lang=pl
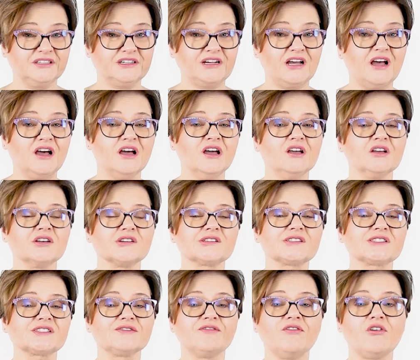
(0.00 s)
Taka
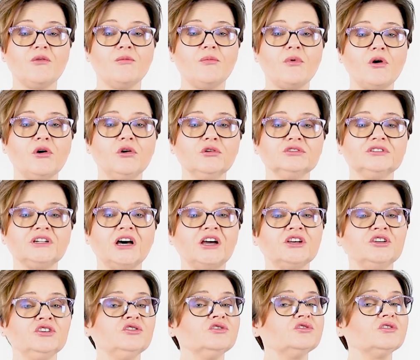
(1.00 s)
swoboda
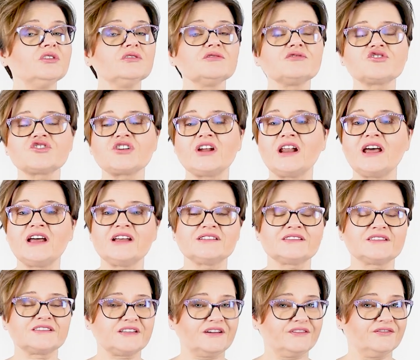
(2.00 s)
i
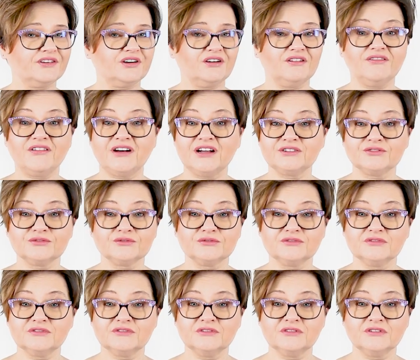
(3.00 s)
nonszalancja w wychowaniu.
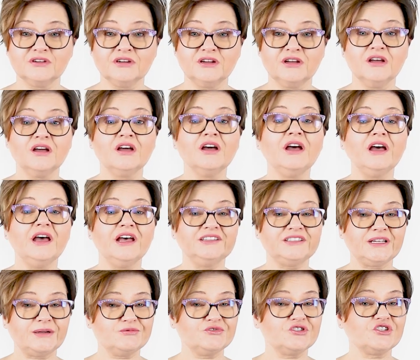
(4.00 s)

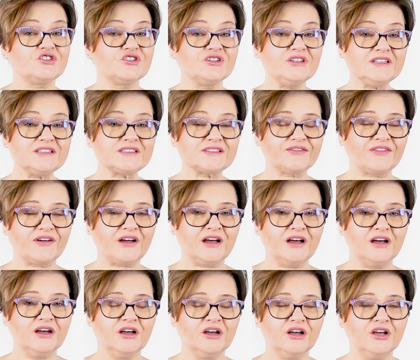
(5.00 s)
Etap dzieciństwa
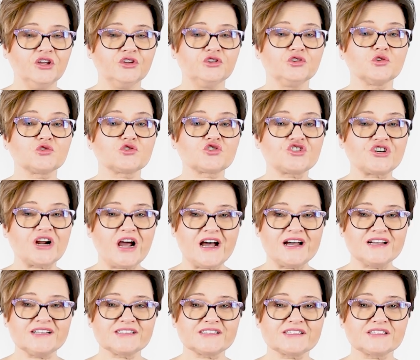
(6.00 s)
to
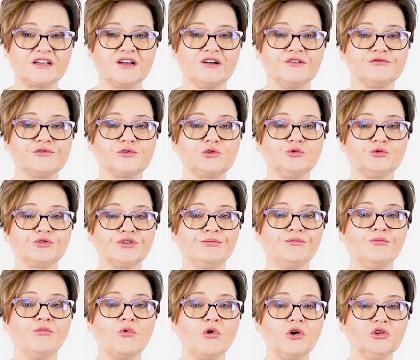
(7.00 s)
czas, w
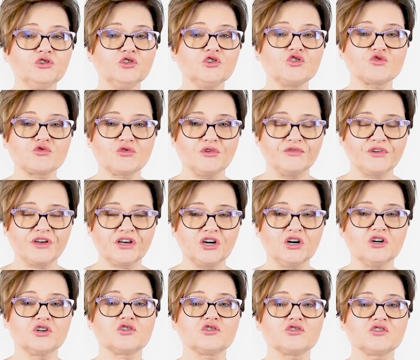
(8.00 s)
którym młody człowiek
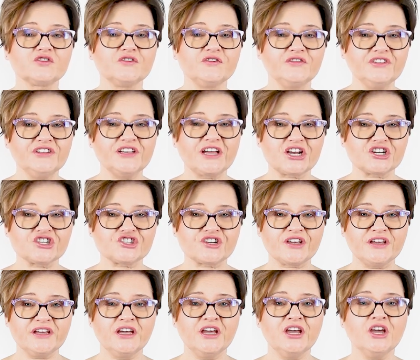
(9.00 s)
rozwija
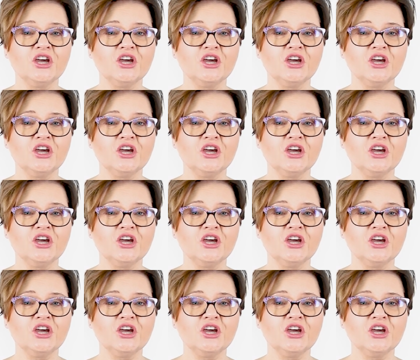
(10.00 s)
się